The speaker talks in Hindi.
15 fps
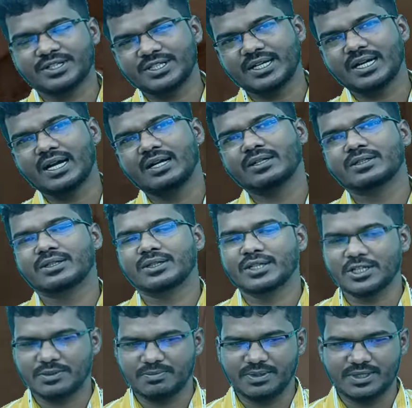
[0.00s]
बचेगा
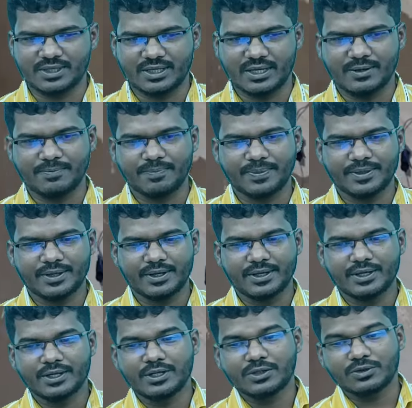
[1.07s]
दस फीट का
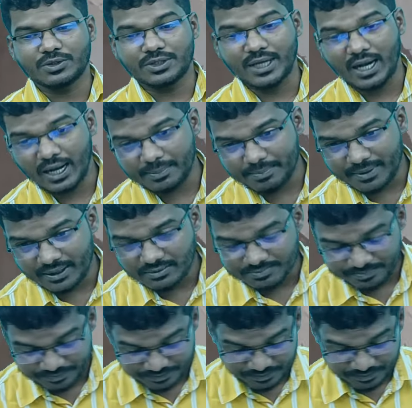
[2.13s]
तो यहाँ पे